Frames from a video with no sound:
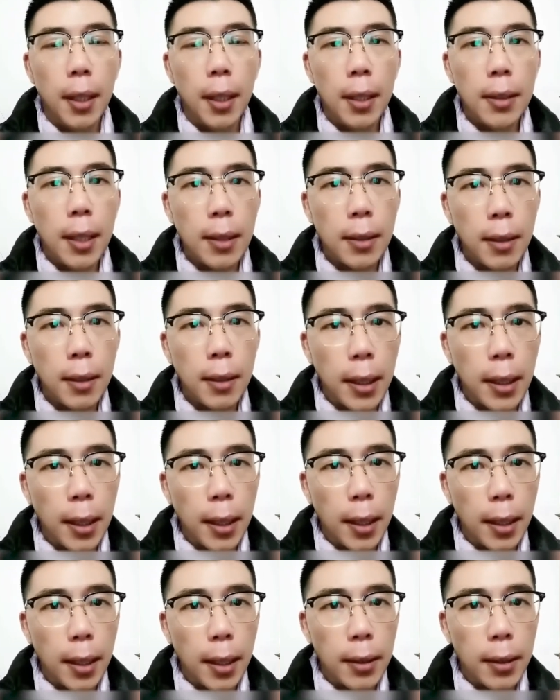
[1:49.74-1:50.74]
在这里
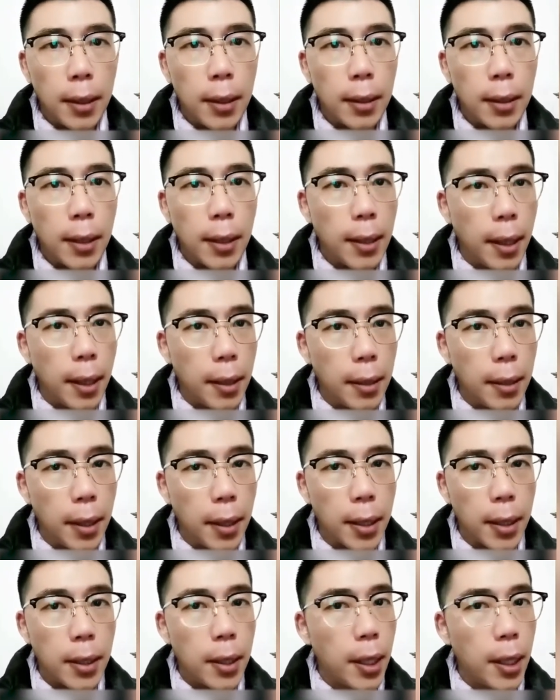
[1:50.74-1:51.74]
呢，提醒大家一
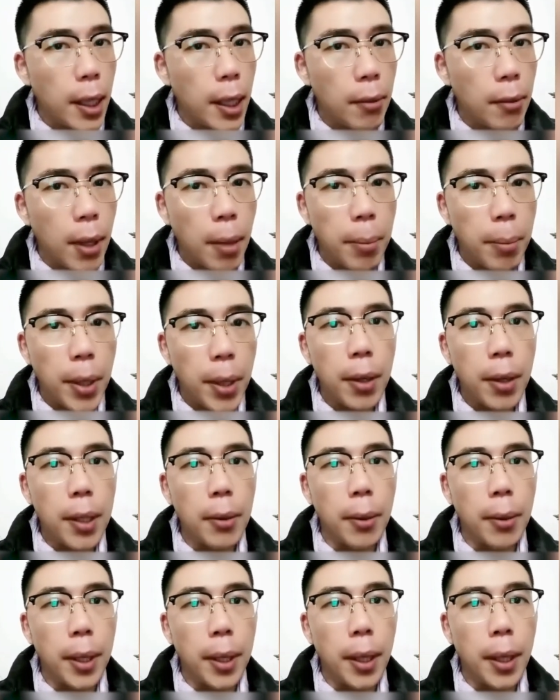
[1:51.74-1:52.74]
点，千万不要以
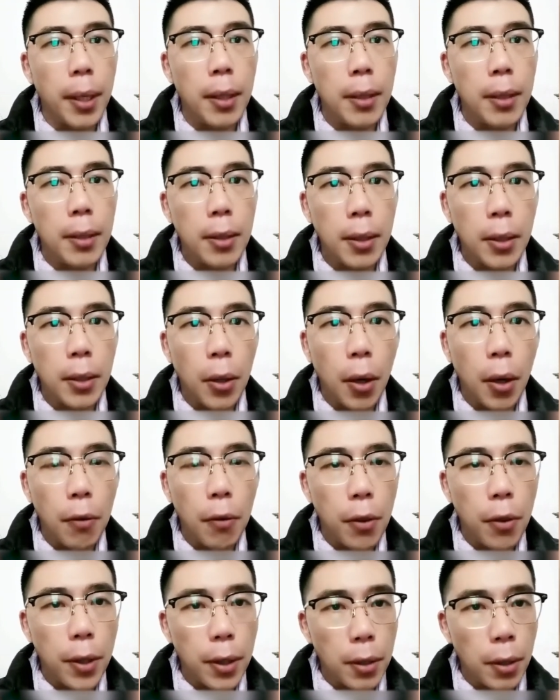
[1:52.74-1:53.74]
为疫情高
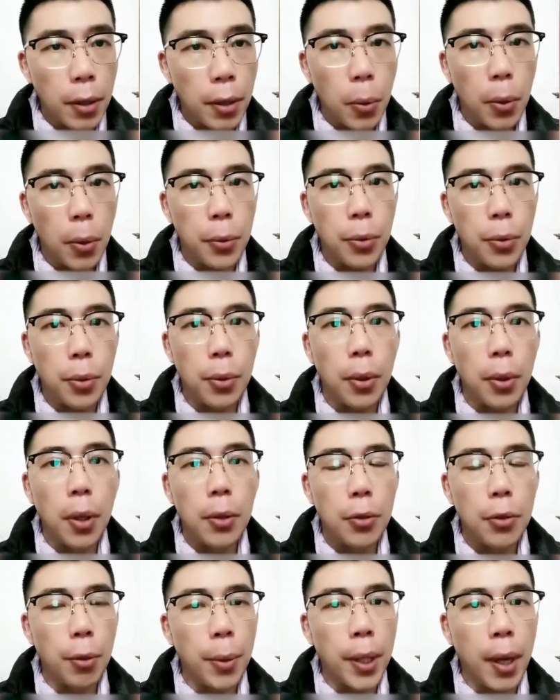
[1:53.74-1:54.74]
峰已经过去
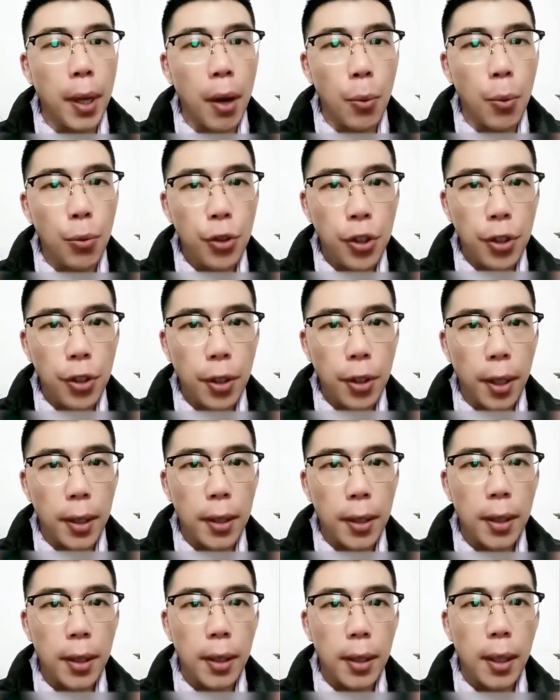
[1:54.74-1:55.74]
就平安无事了。
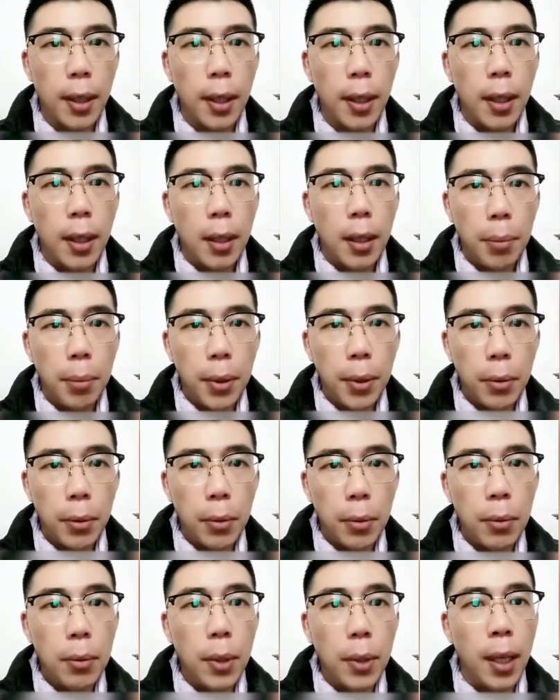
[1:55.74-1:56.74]
病
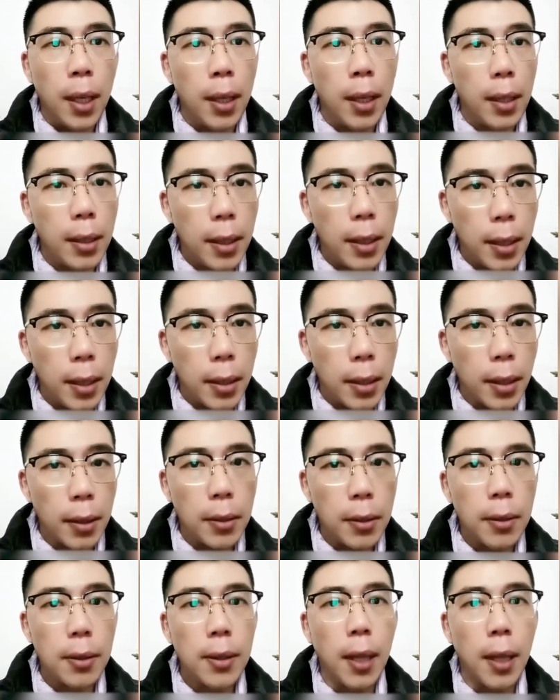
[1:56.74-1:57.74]
毒很可能
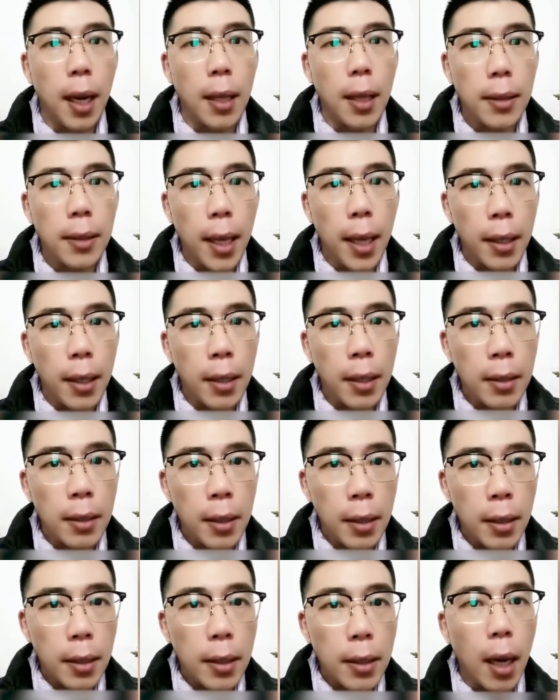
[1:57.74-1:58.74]
就藏在已
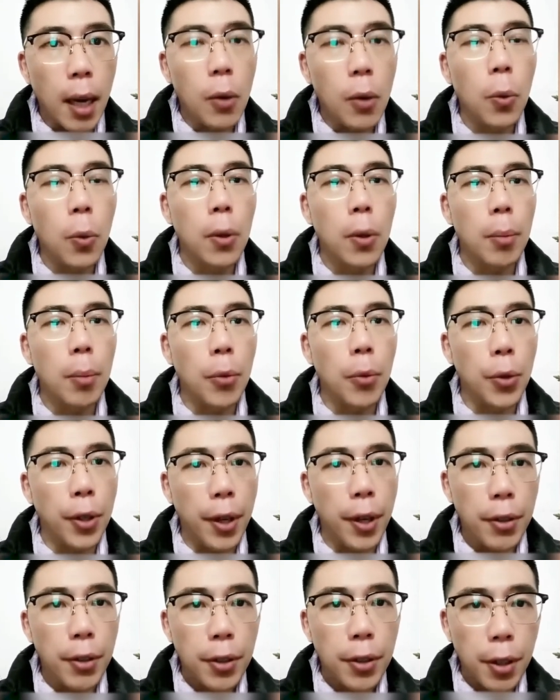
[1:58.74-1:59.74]
经阳过的某个
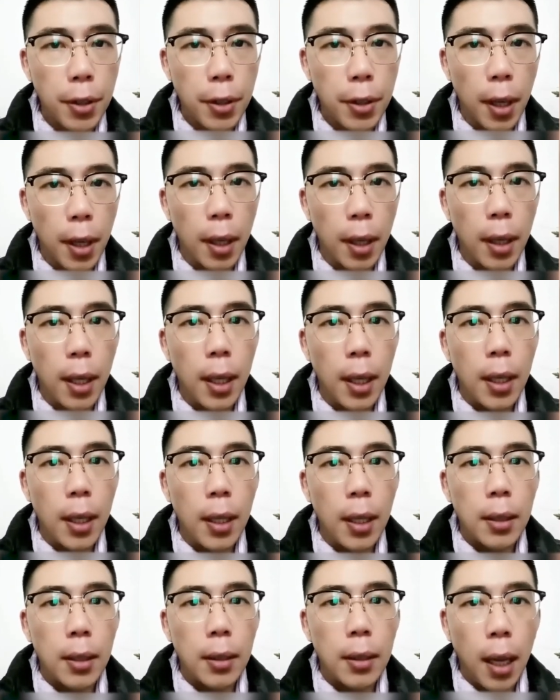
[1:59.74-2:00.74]
人身上，
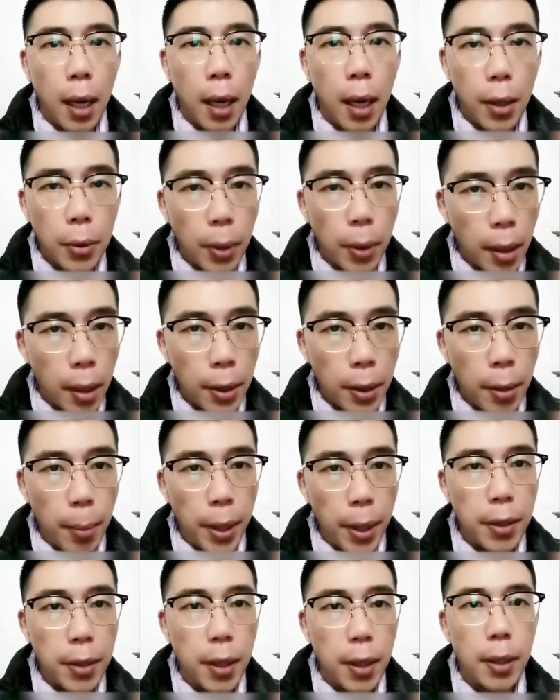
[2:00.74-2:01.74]
他有抗体没
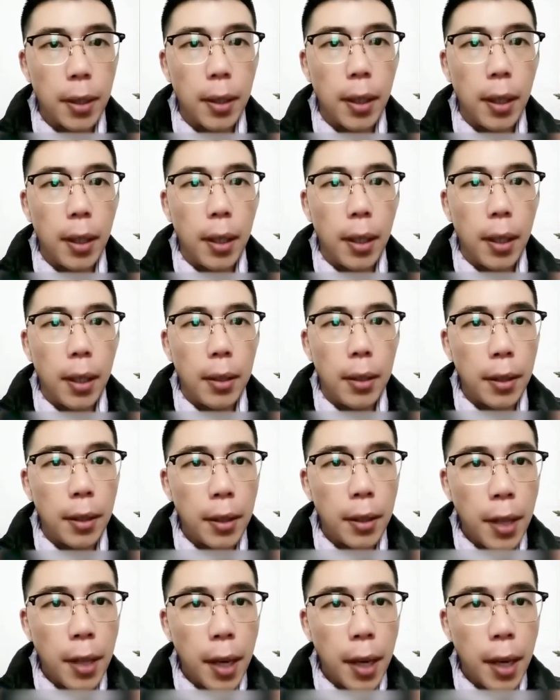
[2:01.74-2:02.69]
事儿，您感